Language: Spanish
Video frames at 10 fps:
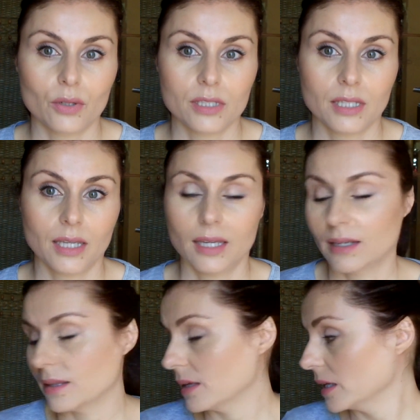Así que
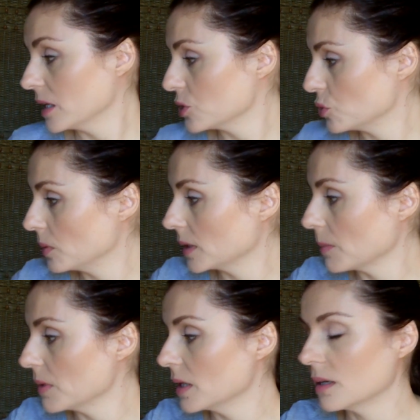nada, ayer estuve
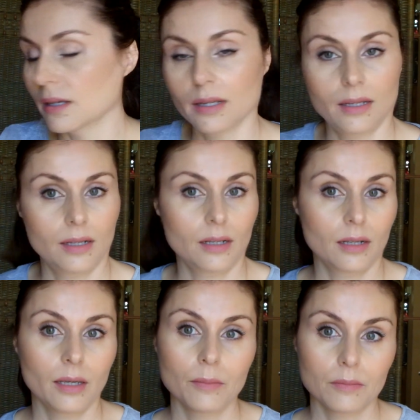también en,
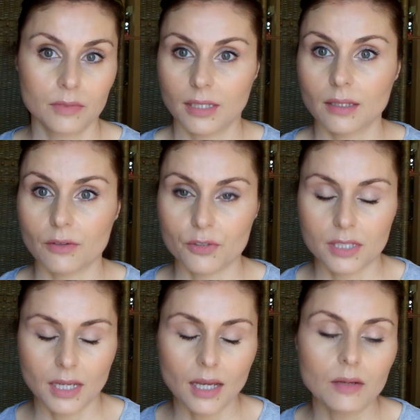el, tienda
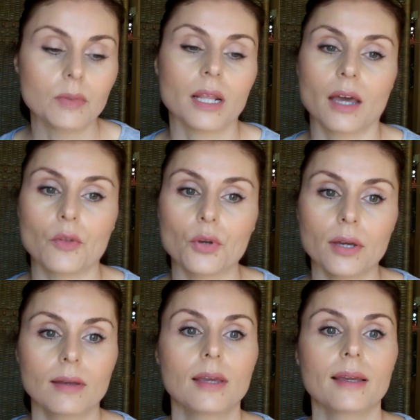física, en
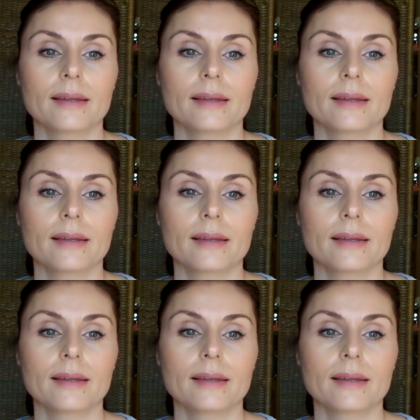Mercadona,